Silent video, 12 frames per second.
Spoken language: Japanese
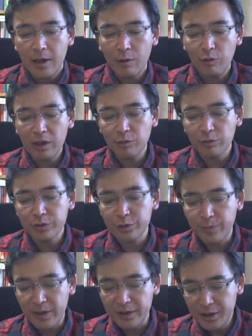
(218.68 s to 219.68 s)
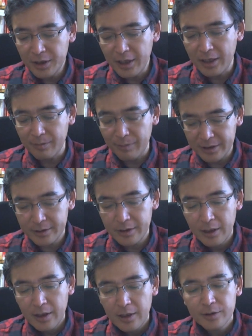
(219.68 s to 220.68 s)
これが特殊ページになります。
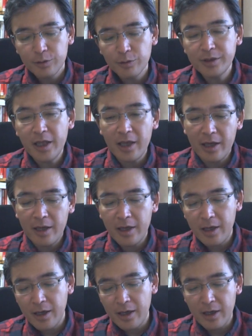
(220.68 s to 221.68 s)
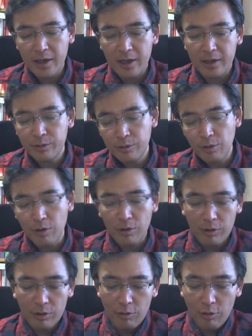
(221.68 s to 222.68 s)
そして、えー、っと、
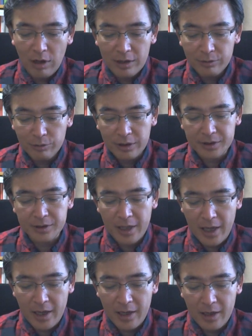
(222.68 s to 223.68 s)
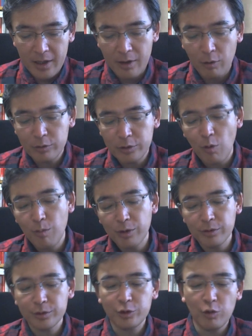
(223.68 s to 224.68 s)
後半のですね、えー、本
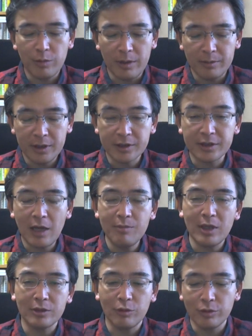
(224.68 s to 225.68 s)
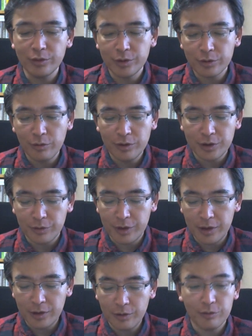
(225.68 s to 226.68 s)
物の商売を目指す365日の
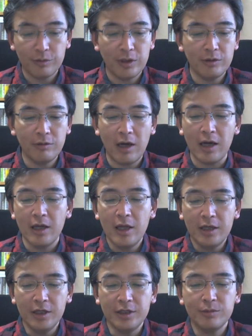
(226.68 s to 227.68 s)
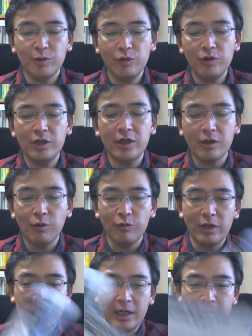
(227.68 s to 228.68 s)
ヒントっていうのは、いつも通りこ
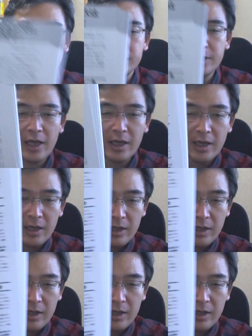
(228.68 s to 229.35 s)
んな感じで、